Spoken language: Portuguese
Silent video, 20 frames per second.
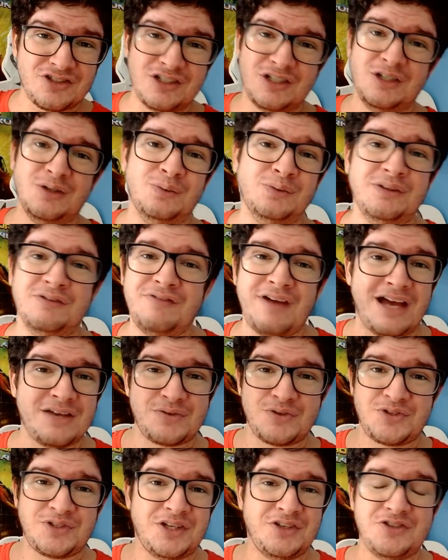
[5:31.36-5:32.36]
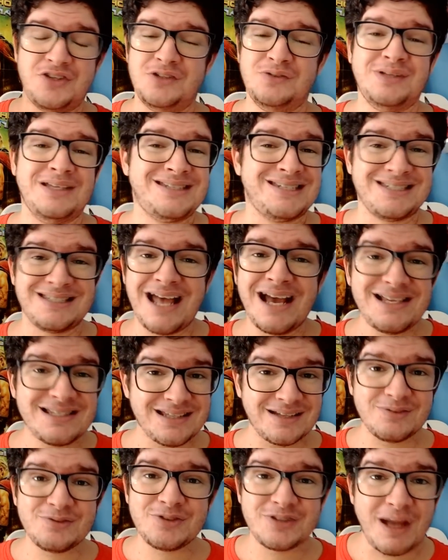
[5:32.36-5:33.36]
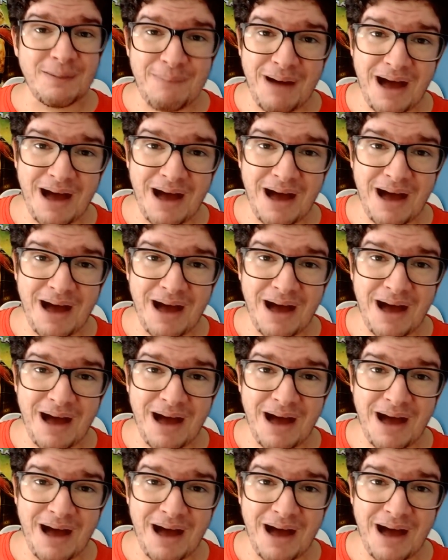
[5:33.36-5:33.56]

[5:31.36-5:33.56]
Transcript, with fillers: de universo estendido desses 10 anos da